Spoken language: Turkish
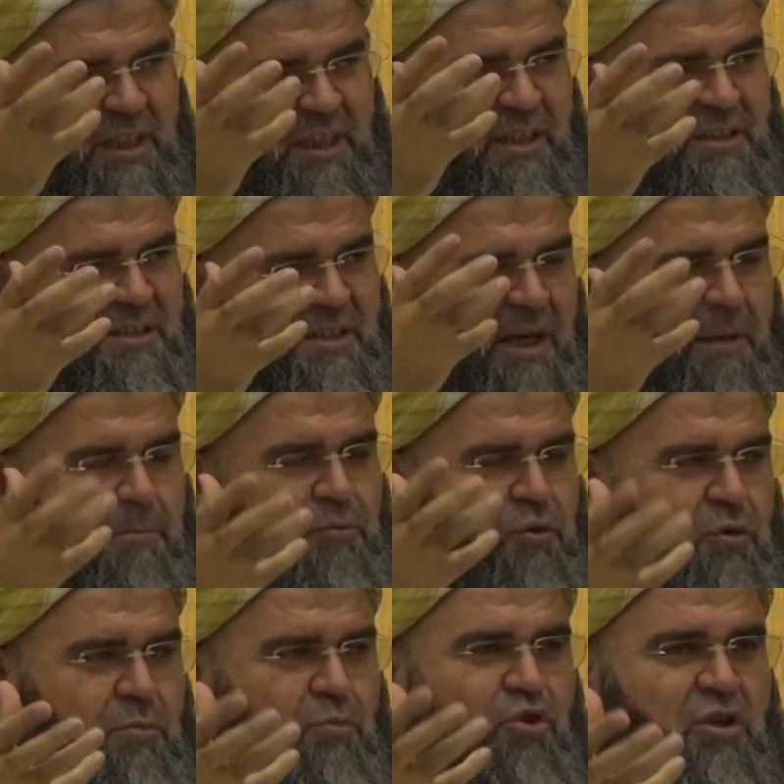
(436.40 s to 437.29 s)
dedesi
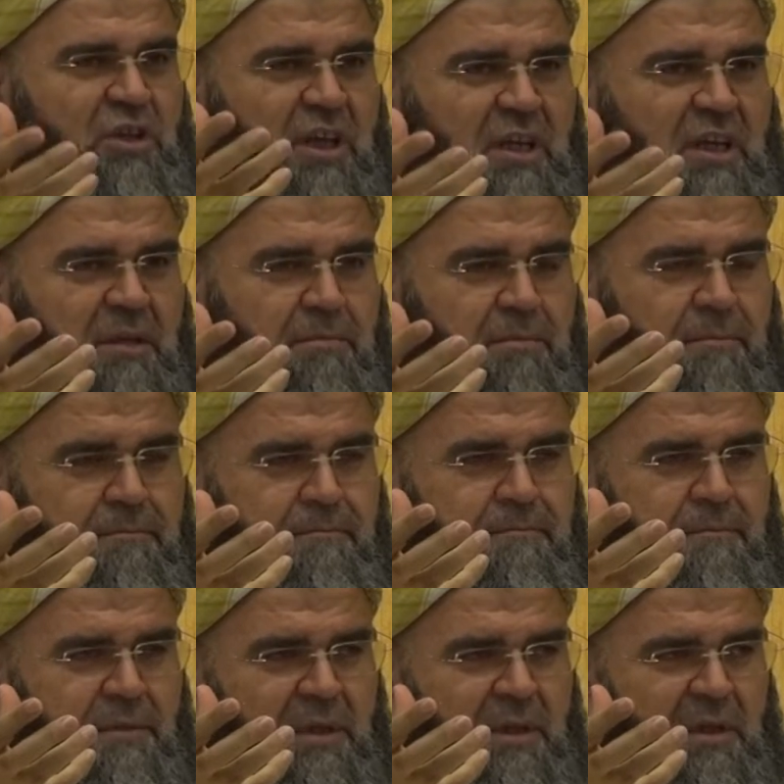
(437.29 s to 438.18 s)
Abdülmuttalib
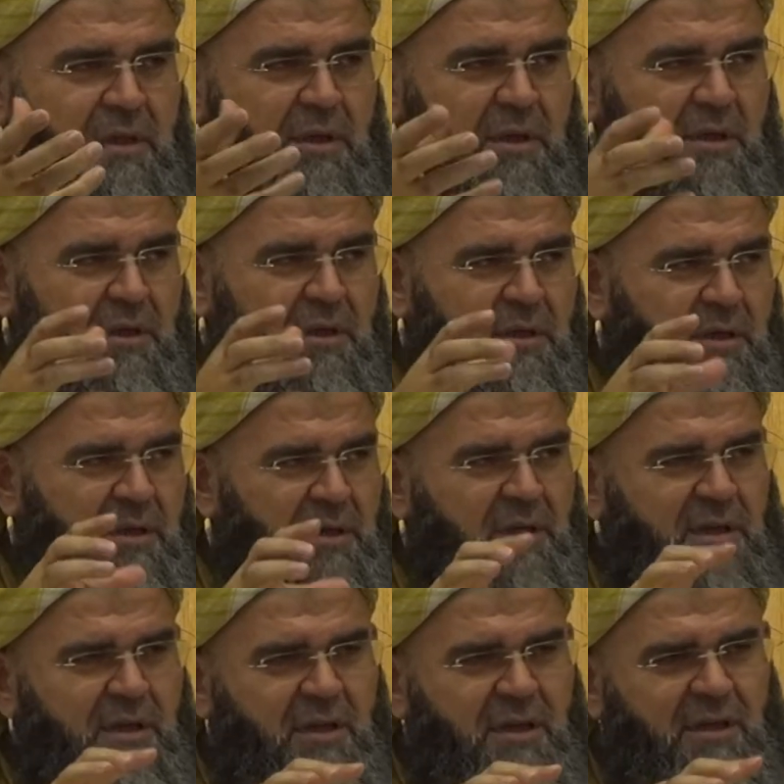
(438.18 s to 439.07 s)

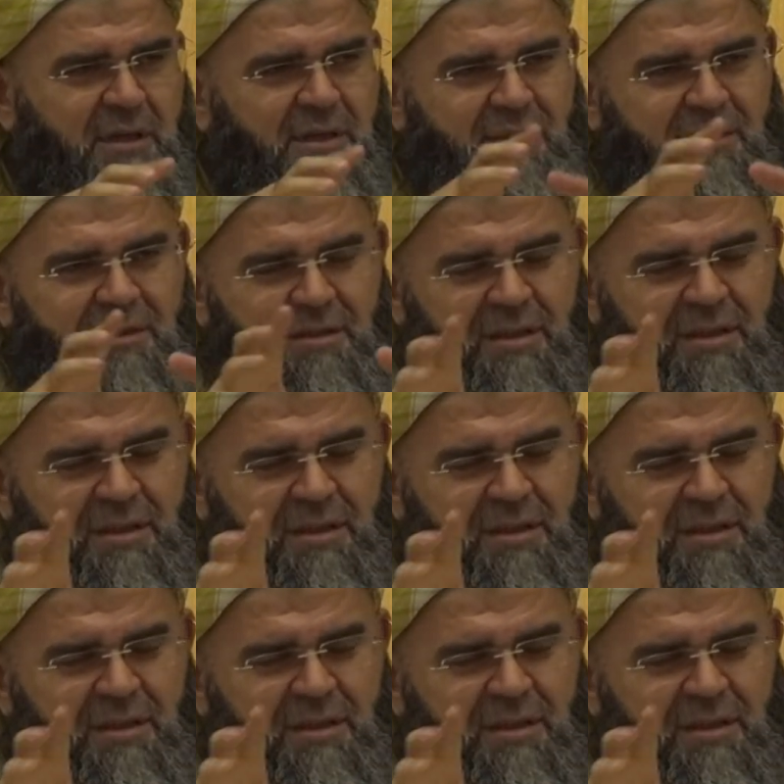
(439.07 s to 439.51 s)
e,